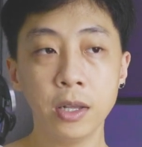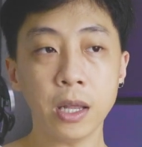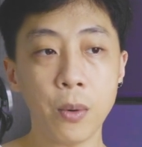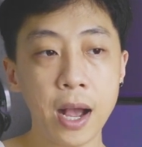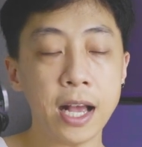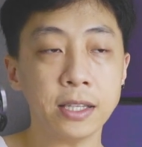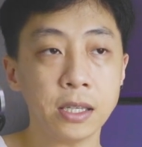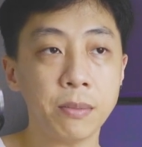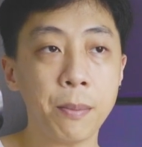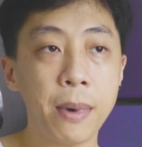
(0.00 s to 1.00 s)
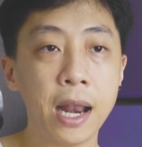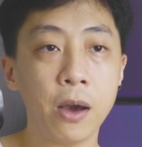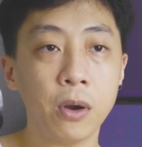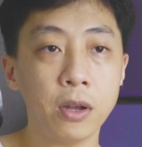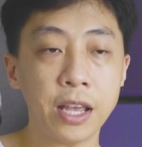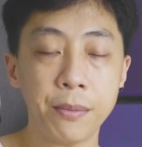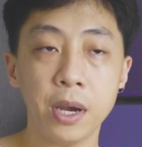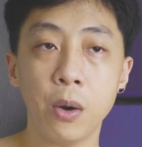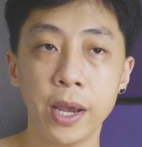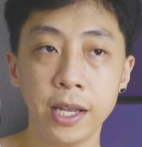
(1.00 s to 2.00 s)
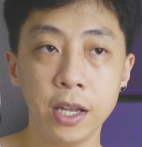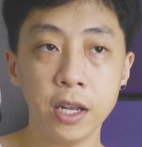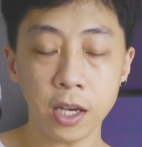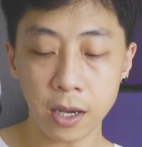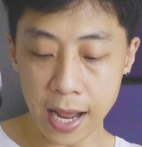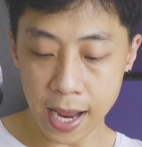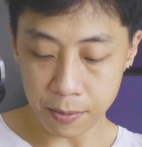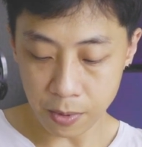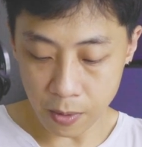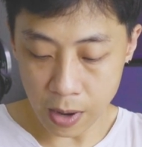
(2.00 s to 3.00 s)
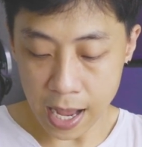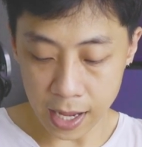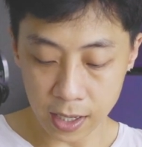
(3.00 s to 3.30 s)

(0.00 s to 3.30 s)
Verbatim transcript: แต่ว่าสำหรับบ้านเราก็ใส่เผื่อไว้นิดนึงก็ได้ เพราะว่า